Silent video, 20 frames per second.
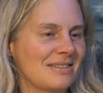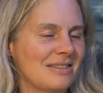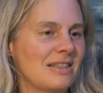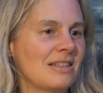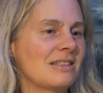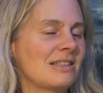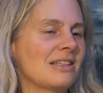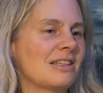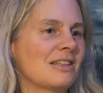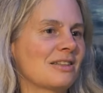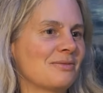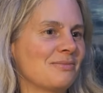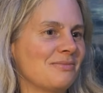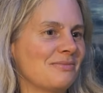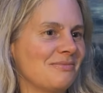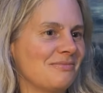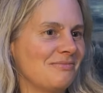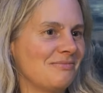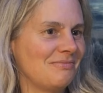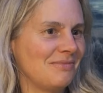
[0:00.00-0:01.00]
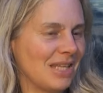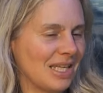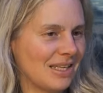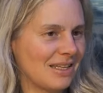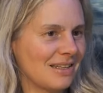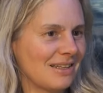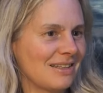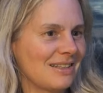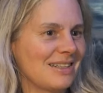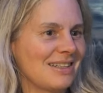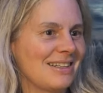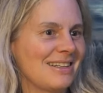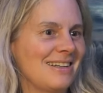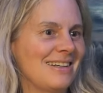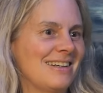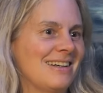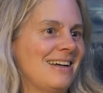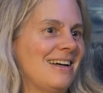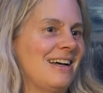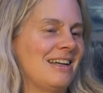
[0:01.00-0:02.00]
dass ich mich
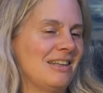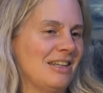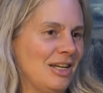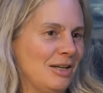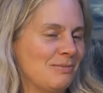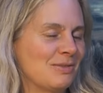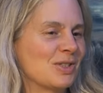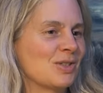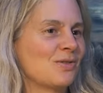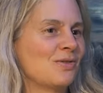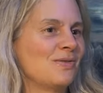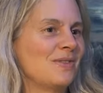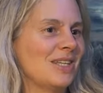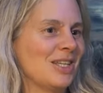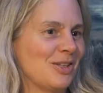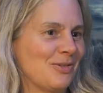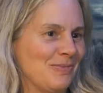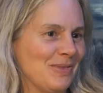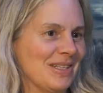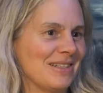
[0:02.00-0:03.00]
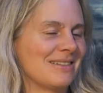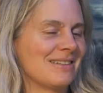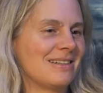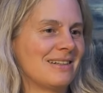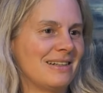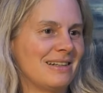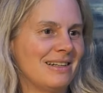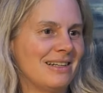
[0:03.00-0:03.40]
annehme, so wie ich bin.